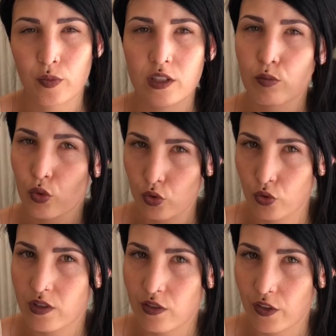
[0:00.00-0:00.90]
me dise beaucoup de
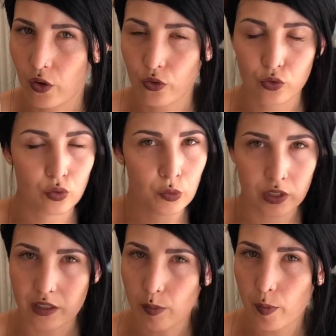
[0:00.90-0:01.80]
choses différentes. Tout le monde
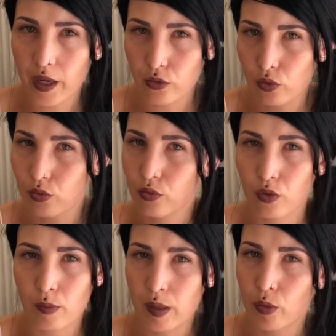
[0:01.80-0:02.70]
était à peu près sur,
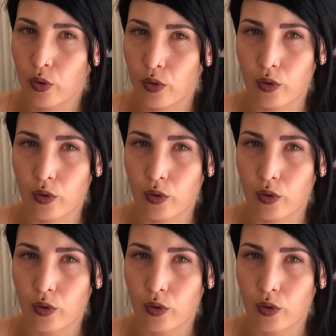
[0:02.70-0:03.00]
le même.